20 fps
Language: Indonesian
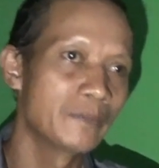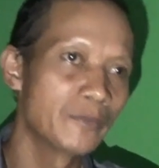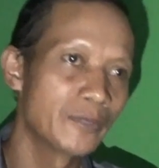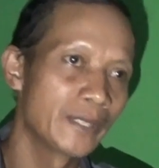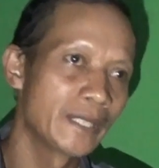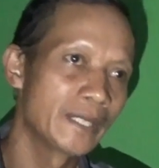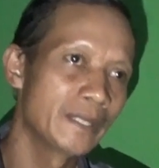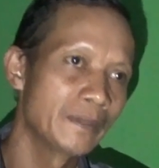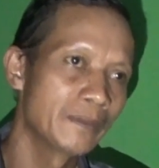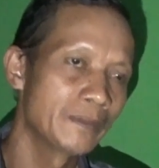
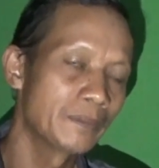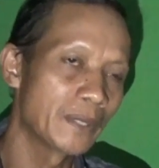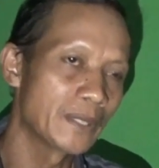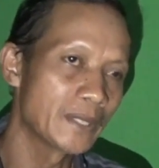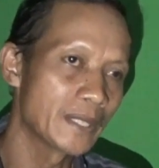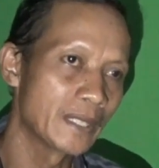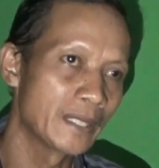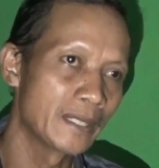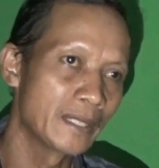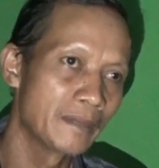mungkin
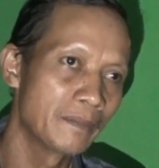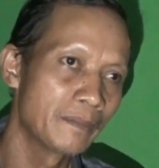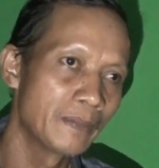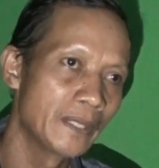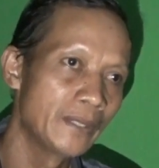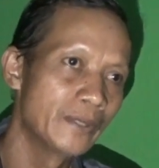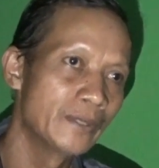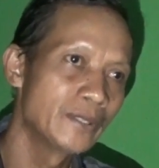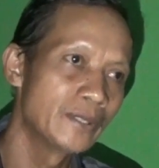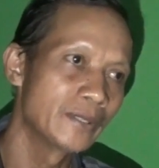perjalanan
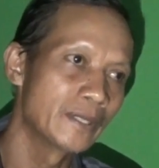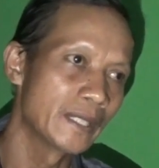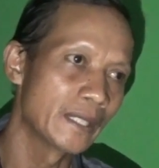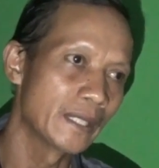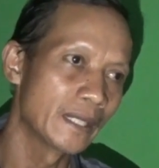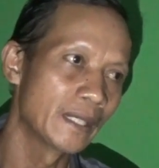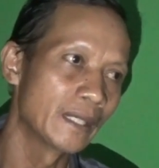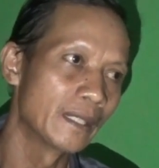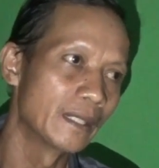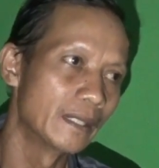beliau
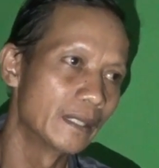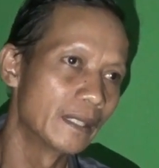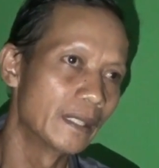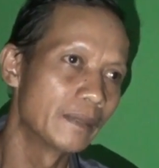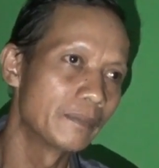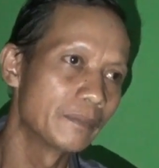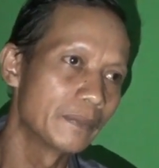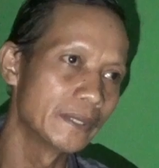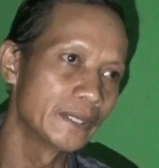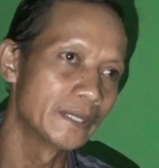juga
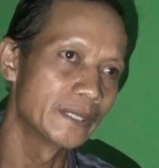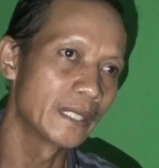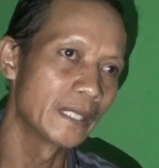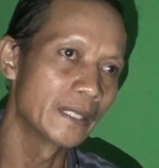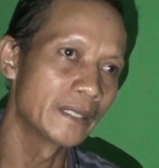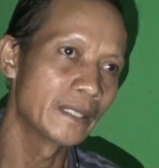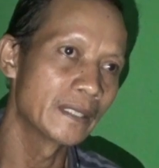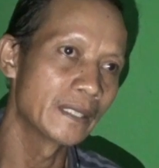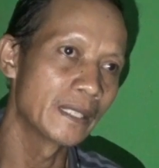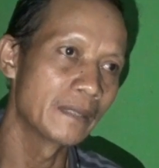
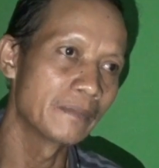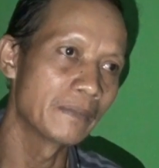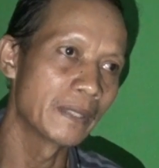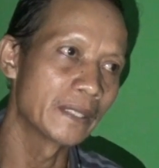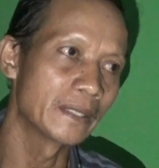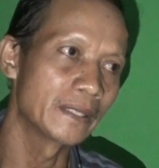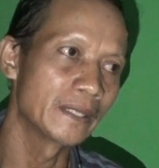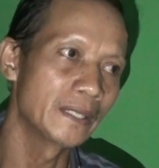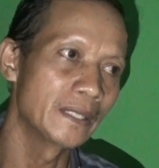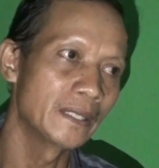istilahnya dalam
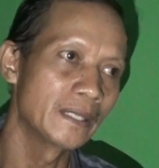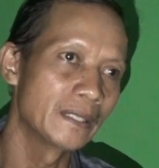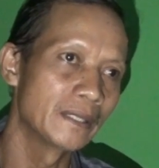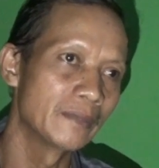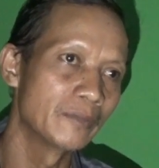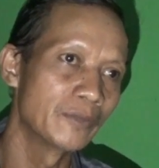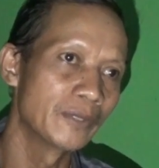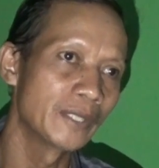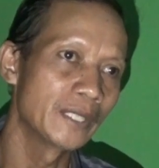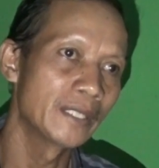arti
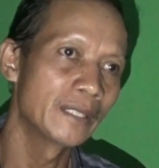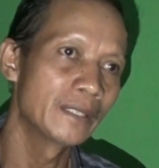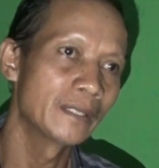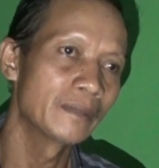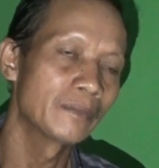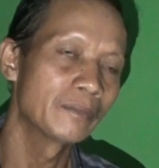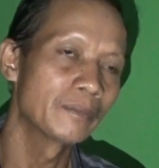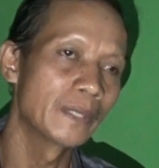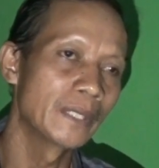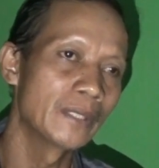
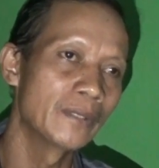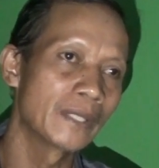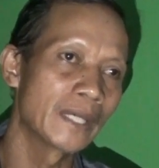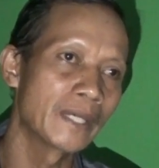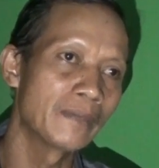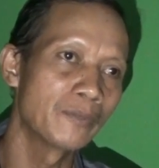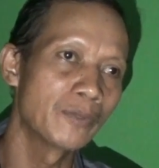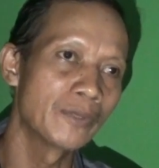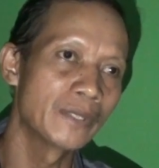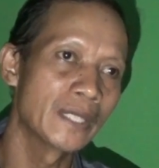mungkin beliau
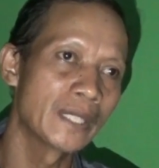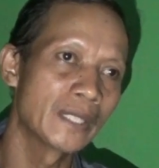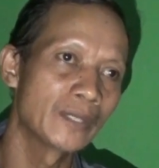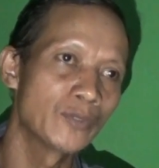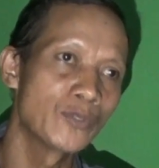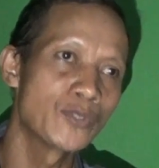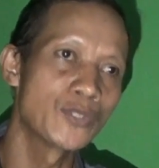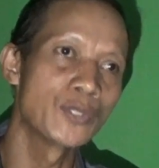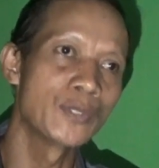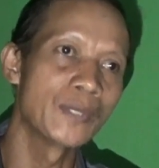kan punya
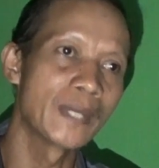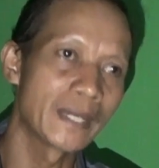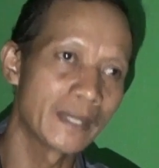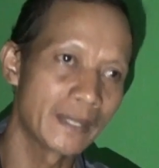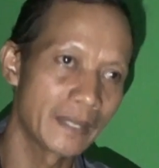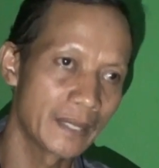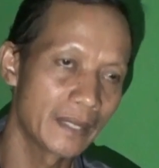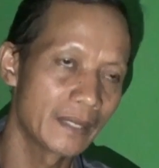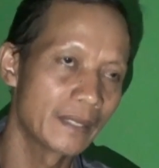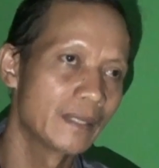tujuan
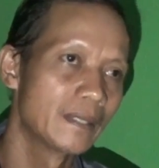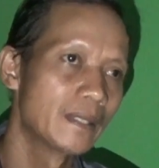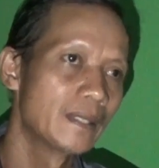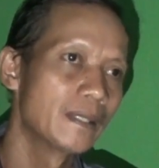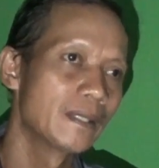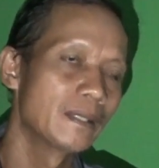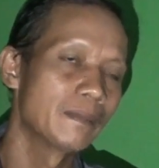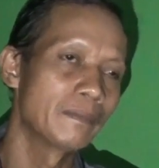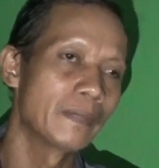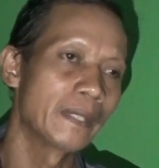ya. Hmm.
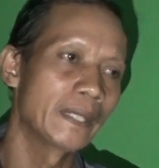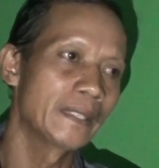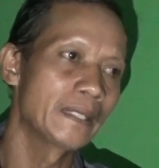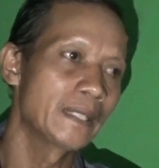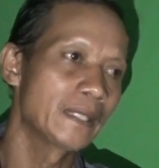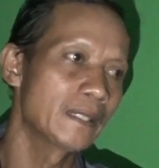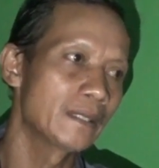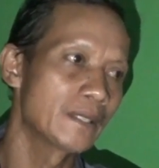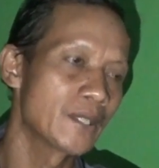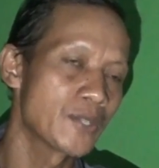Makanya
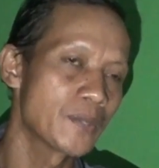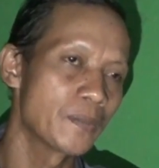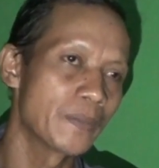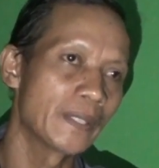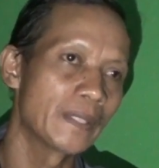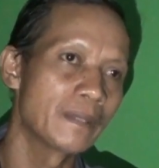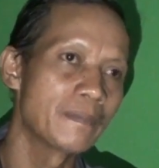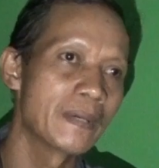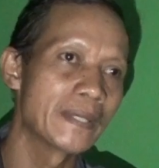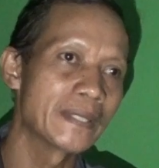kita
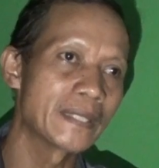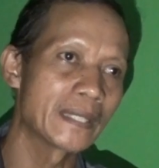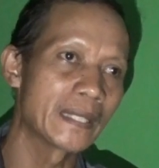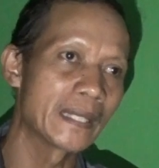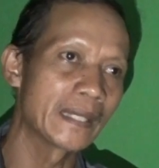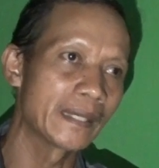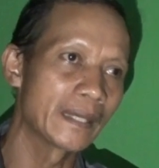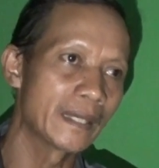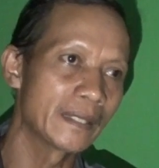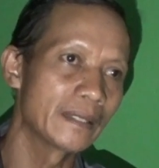sebagai
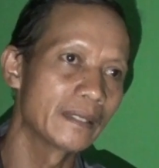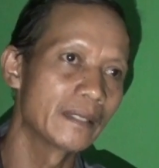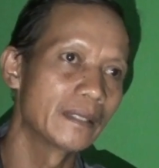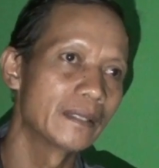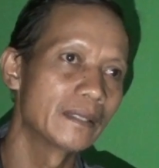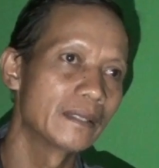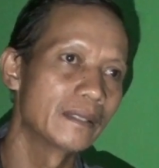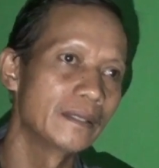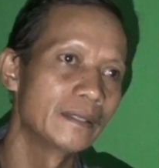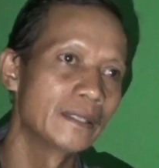masyarakat
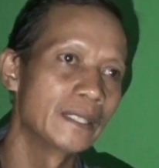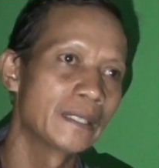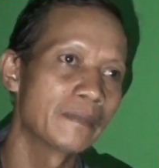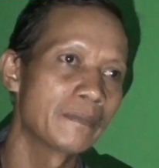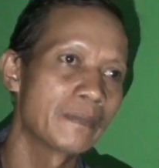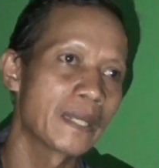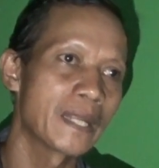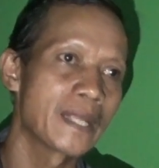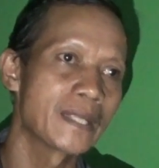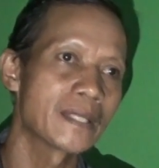yang
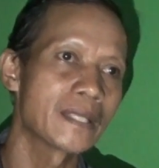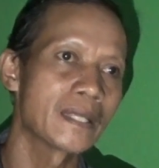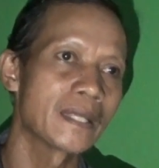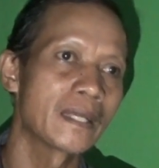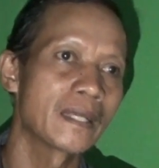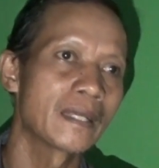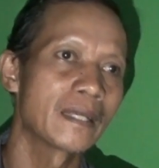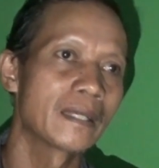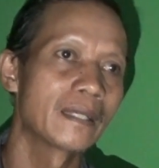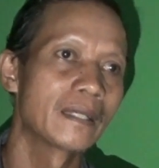
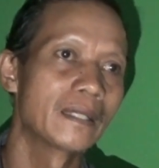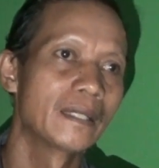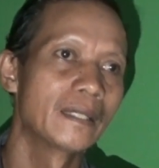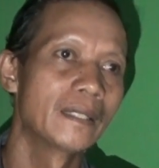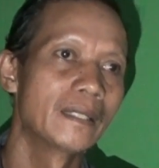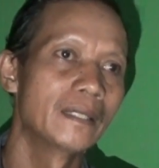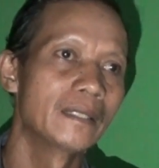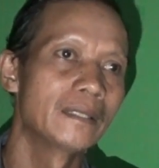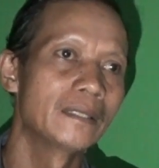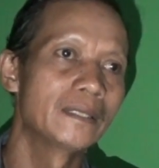merasa
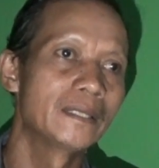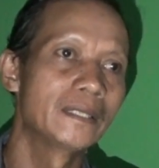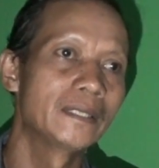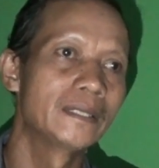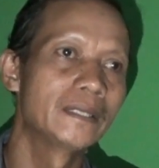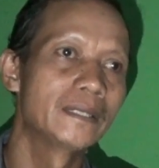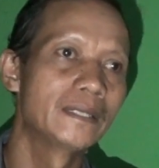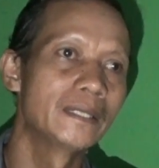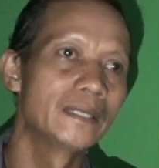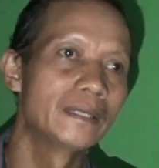
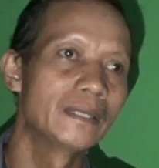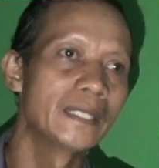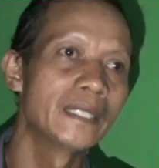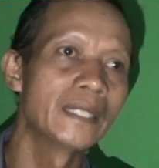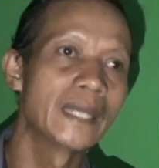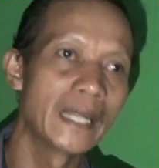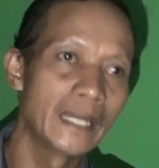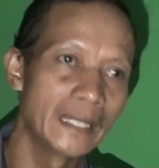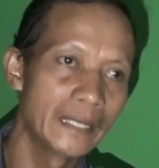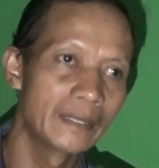
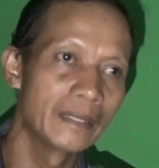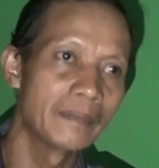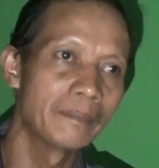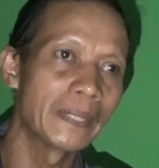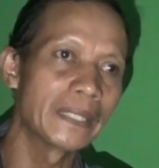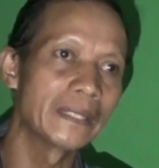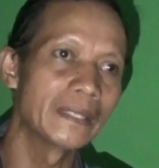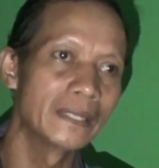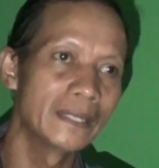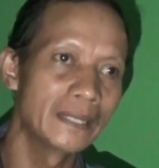ditinggali
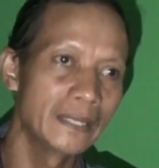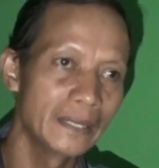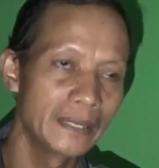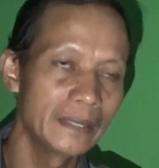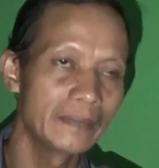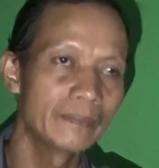tempat ini